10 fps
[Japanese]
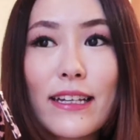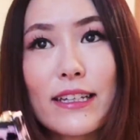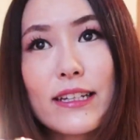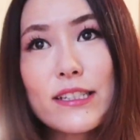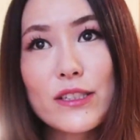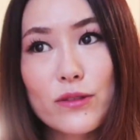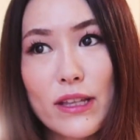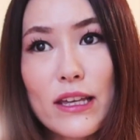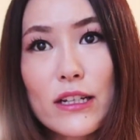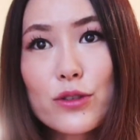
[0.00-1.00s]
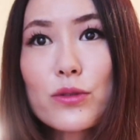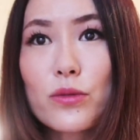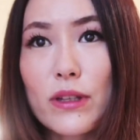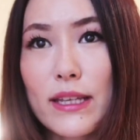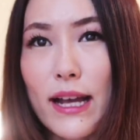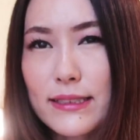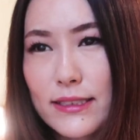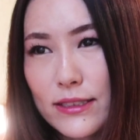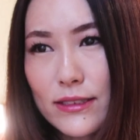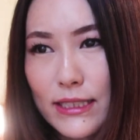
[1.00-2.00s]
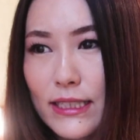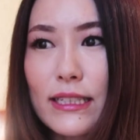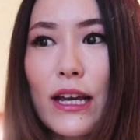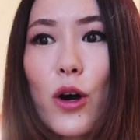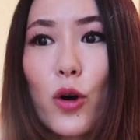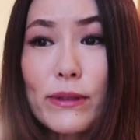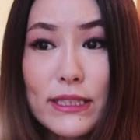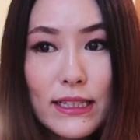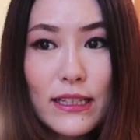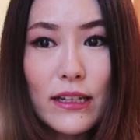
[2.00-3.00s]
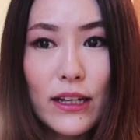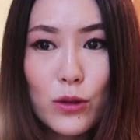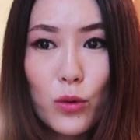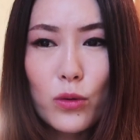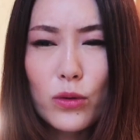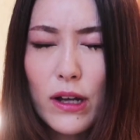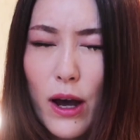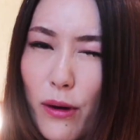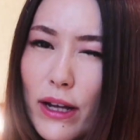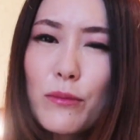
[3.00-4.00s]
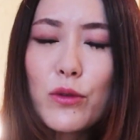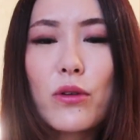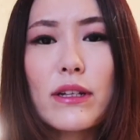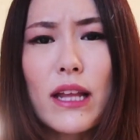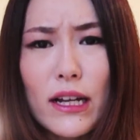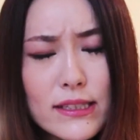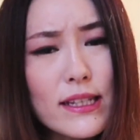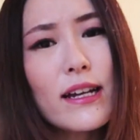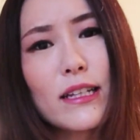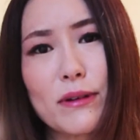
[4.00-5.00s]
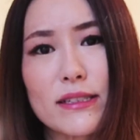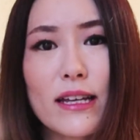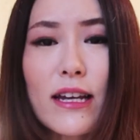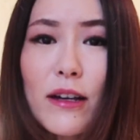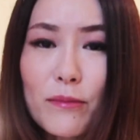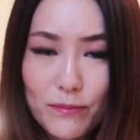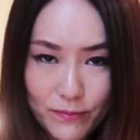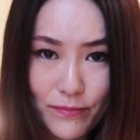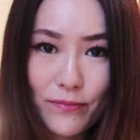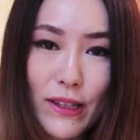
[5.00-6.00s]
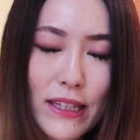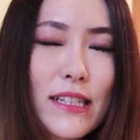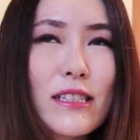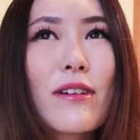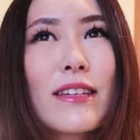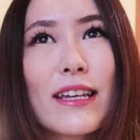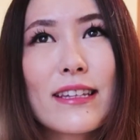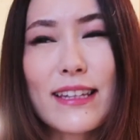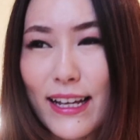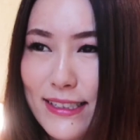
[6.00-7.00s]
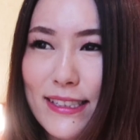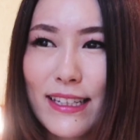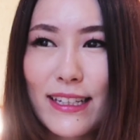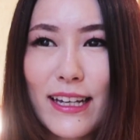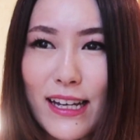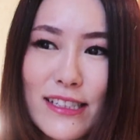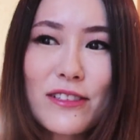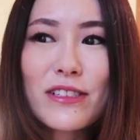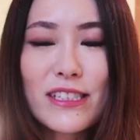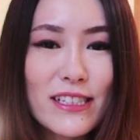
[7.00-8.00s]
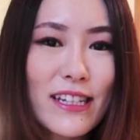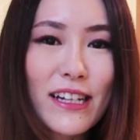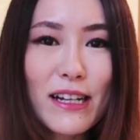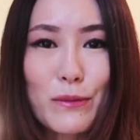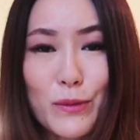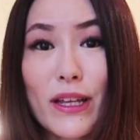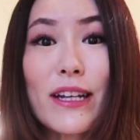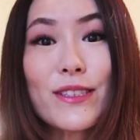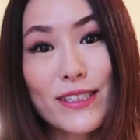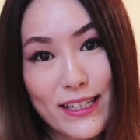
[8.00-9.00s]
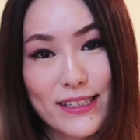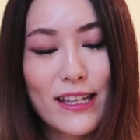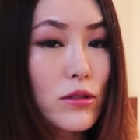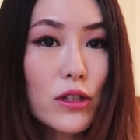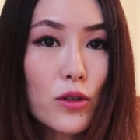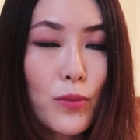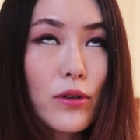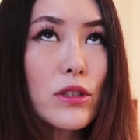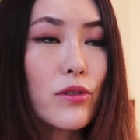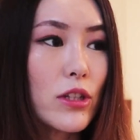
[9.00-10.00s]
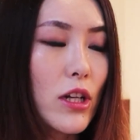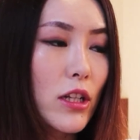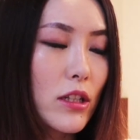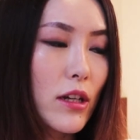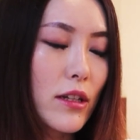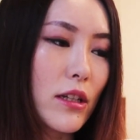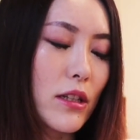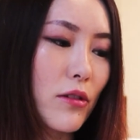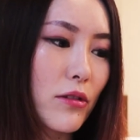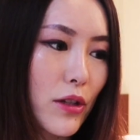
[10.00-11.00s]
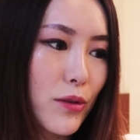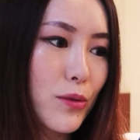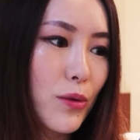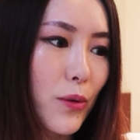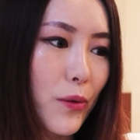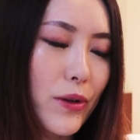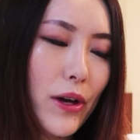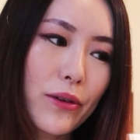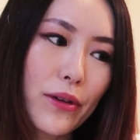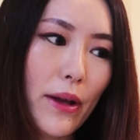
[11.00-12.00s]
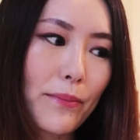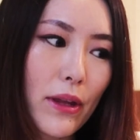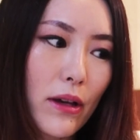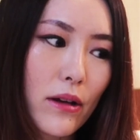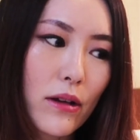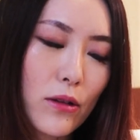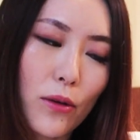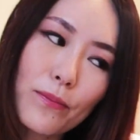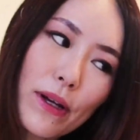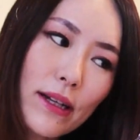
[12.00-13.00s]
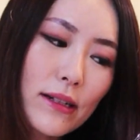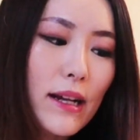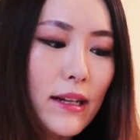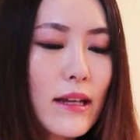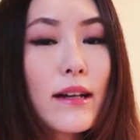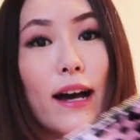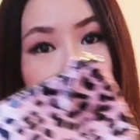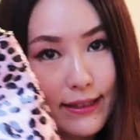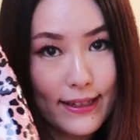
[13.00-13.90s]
イギリスのねちょっとね安いお店なんだけど可愛いものがたくさんありますうん、私はね大好き私の CA 仲間も大好きでこちらのポーチはねだいたい日本で言うと500円600円ぐらいかなはいで